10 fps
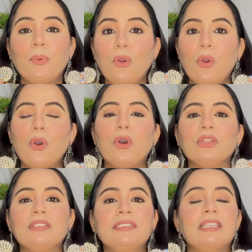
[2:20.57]

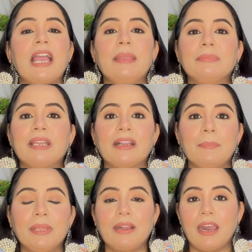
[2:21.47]
बहुत टाइम तक
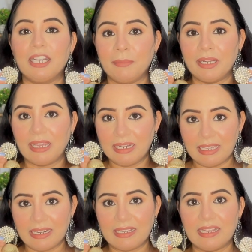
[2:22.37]
अपने कार्ट में डाल
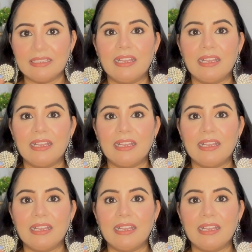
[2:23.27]
कर रखा